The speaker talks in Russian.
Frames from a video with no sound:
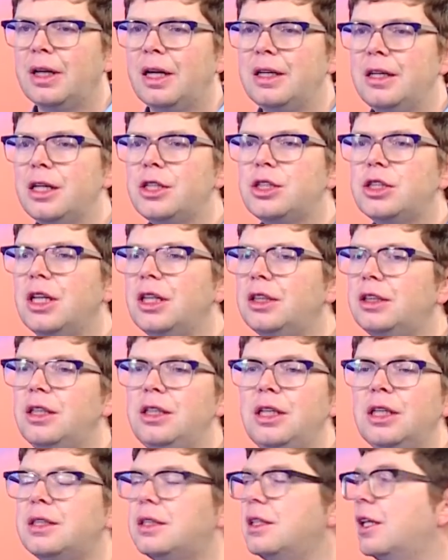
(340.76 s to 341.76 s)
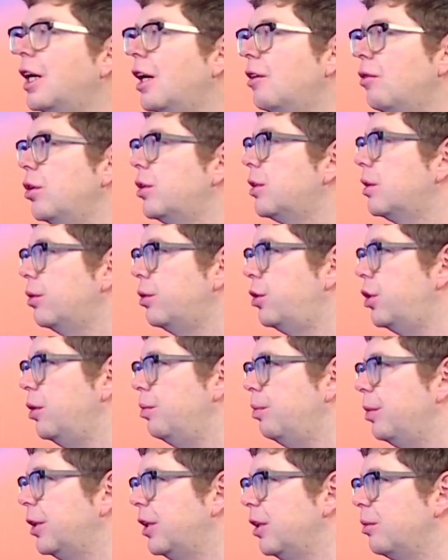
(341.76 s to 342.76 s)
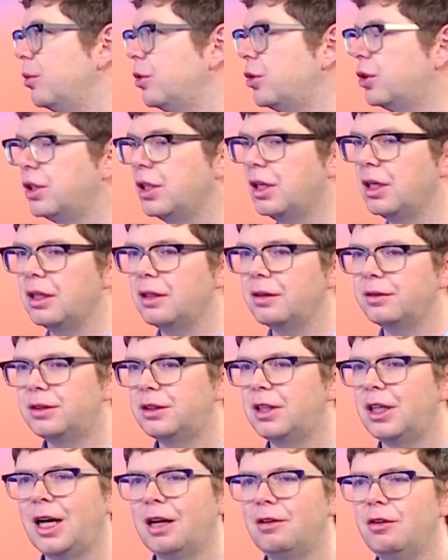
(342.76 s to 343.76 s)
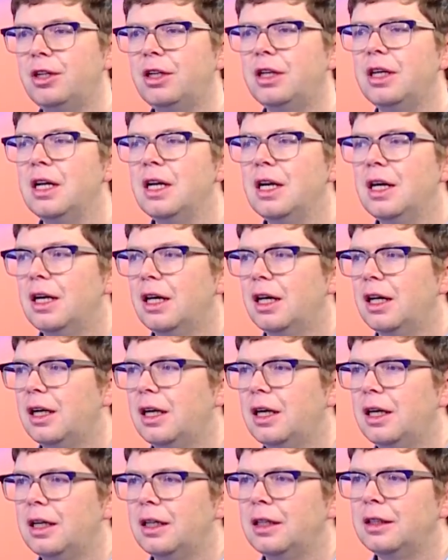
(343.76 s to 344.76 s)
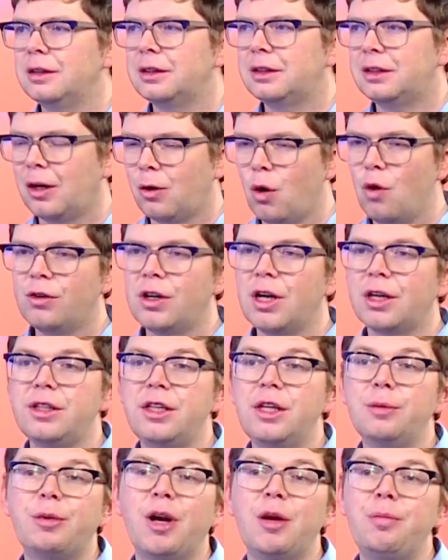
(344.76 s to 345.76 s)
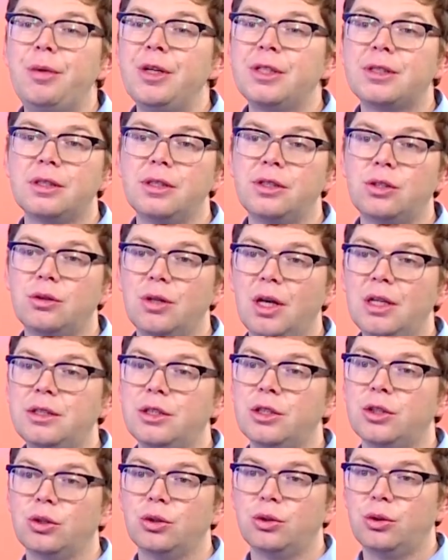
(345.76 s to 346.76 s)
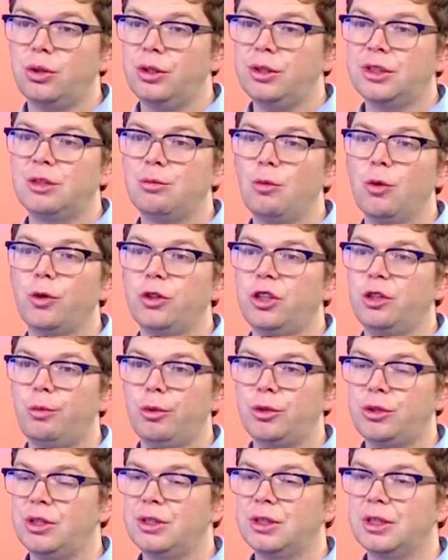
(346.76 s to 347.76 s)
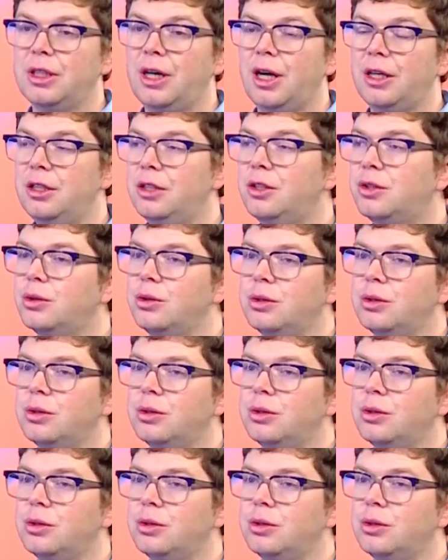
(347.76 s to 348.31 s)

Конечно, это не страховой случай, потому что в страховых э, страховках не прописана ситуация, что туристы могут не пустить за границу